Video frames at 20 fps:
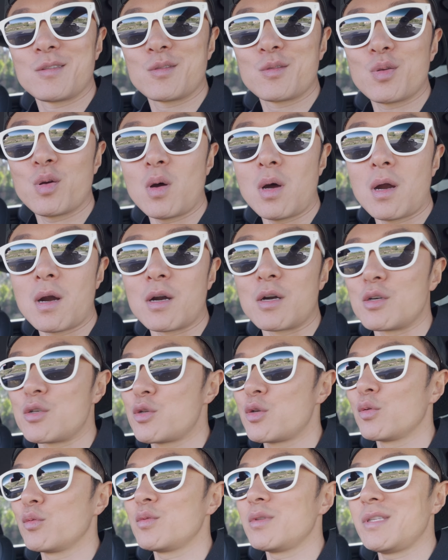托尔
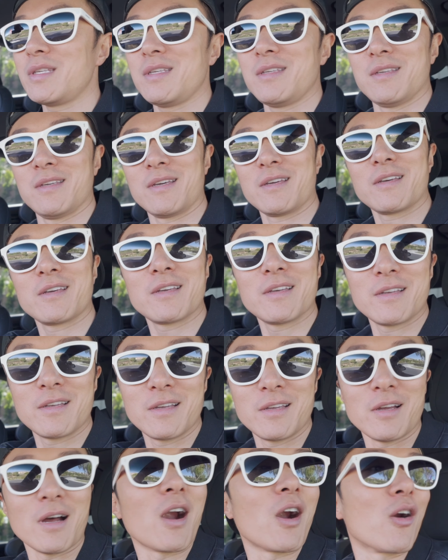兄弟，
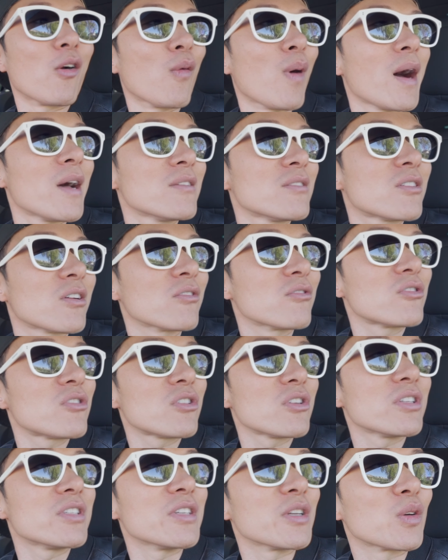尔湾城
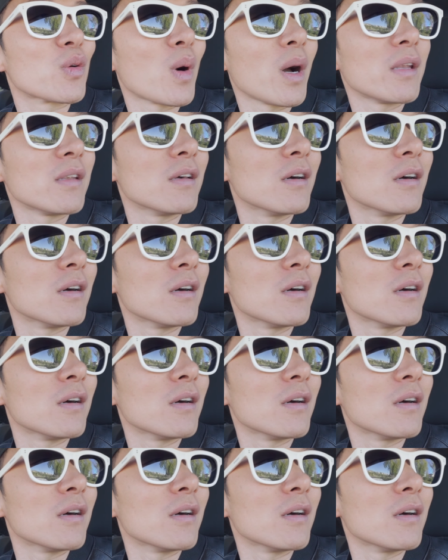市景观